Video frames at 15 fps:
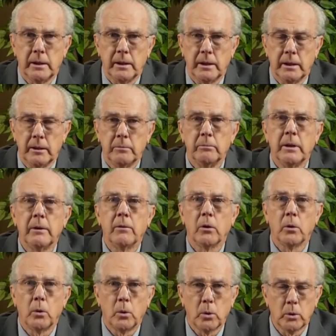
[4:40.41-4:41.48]
And may the
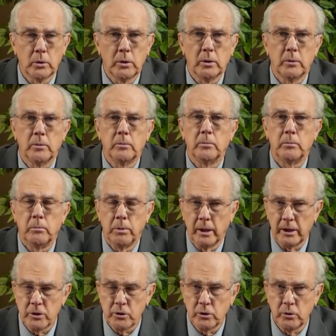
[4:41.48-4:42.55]
Lord
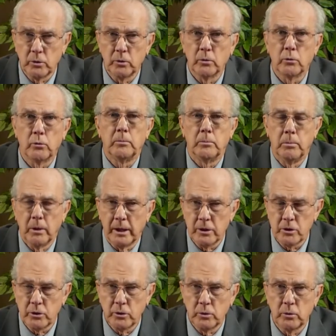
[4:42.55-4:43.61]
bless you,
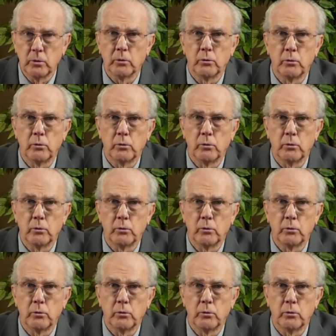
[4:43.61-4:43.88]
bless you.